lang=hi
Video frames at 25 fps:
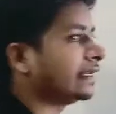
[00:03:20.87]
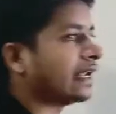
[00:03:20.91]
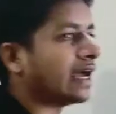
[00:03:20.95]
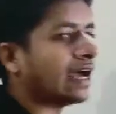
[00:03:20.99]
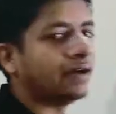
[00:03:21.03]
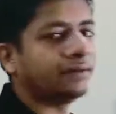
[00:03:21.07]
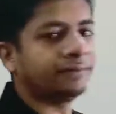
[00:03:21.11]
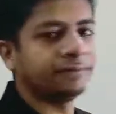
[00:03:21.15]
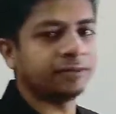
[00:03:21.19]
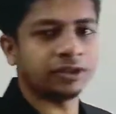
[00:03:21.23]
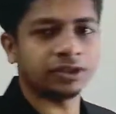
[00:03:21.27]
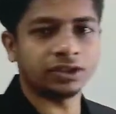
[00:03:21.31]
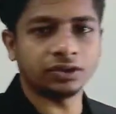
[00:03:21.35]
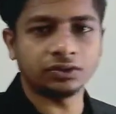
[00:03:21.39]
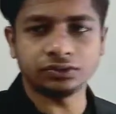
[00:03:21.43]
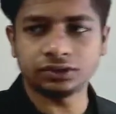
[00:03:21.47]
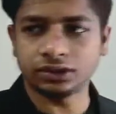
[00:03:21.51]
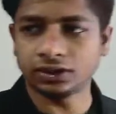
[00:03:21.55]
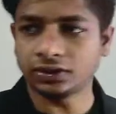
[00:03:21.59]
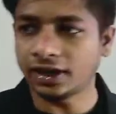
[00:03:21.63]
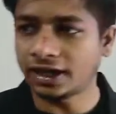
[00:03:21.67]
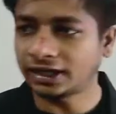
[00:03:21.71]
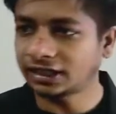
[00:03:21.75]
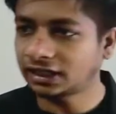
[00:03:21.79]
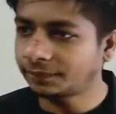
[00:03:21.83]
नाम बोल रहा
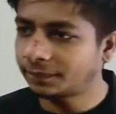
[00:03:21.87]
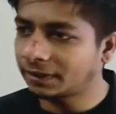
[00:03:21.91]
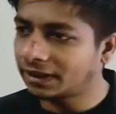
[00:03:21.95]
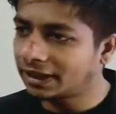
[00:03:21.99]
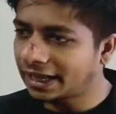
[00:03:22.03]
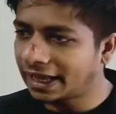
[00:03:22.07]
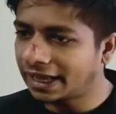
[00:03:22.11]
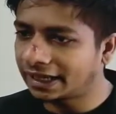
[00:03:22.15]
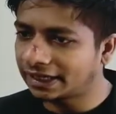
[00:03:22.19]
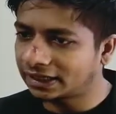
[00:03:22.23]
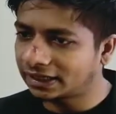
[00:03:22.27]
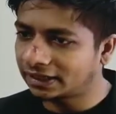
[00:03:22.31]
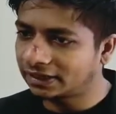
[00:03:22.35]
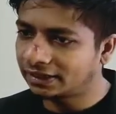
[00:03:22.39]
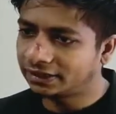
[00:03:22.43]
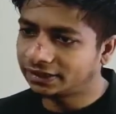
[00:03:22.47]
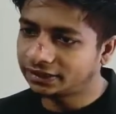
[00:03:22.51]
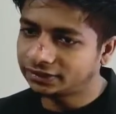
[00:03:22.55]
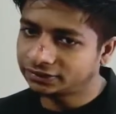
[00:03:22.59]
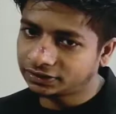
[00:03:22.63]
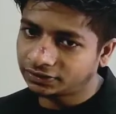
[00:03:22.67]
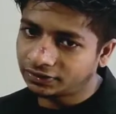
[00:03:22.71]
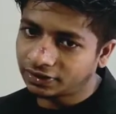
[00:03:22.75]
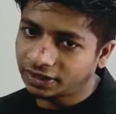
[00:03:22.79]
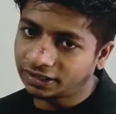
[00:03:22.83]
त्यौहार के पहले आएगा
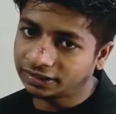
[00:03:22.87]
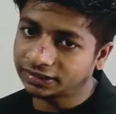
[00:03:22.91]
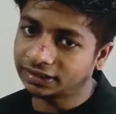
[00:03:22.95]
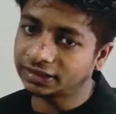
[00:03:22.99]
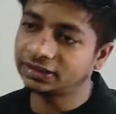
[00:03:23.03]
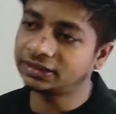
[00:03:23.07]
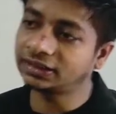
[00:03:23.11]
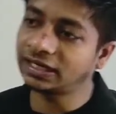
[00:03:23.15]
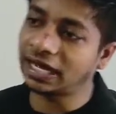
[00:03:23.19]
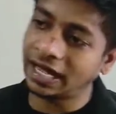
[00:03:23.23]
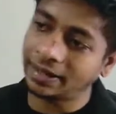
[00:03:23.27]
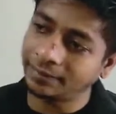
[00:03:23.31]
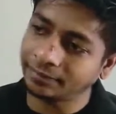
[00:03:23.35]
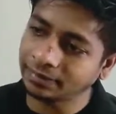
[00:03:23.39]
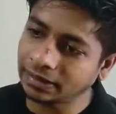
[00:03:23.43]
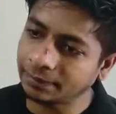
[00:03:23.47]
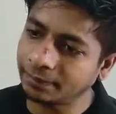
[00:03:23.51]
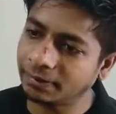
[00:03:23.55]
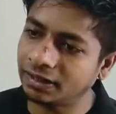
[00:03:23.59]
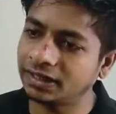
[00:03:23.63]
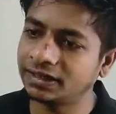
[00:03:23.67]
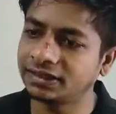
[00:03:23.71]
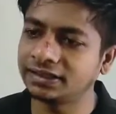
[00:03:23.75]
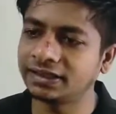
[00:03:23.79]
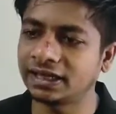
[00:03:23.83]
लेकिन त्यौहार के नाम के
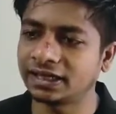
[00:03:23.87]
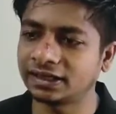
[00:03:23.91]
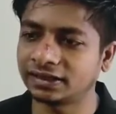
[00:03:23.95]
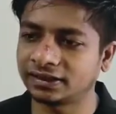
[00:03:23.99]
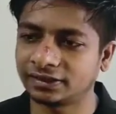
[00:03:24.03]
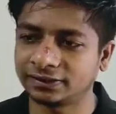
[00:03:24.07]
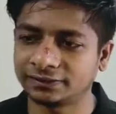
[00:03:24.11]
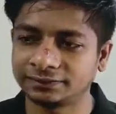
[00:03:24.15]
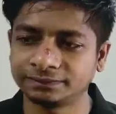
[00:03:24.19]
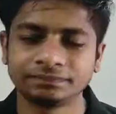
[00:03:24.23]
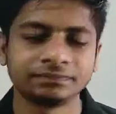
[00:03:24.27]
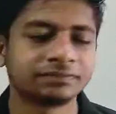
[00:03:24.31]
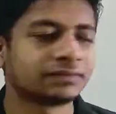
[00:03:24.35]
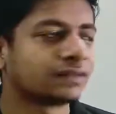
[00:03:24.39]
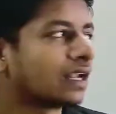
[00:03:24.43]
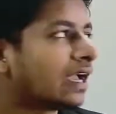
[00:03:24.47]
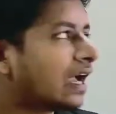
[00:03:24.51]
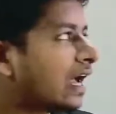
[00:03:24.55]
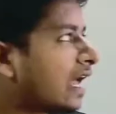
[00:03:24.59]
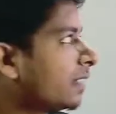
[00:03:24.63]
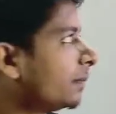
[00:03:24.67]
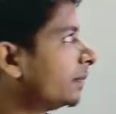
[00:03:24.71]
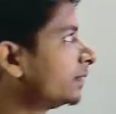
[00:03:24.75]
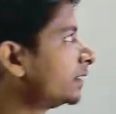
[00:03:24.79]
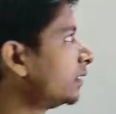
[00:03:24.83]
पहले नहीं आएगा
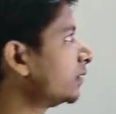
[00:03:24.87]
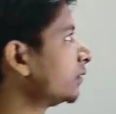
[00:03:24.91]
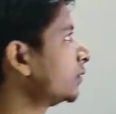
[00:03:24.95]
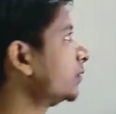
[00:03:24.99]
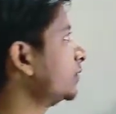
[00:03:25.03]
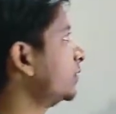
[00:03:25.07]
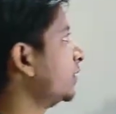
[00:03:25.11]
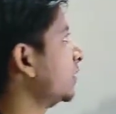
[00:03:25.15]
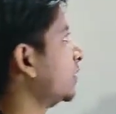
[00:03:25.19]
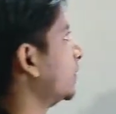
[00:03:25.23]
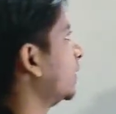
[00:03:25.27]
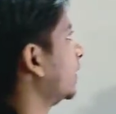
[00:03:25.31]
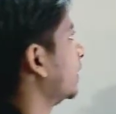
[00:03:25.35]
अरे बताऊँ कुछ देर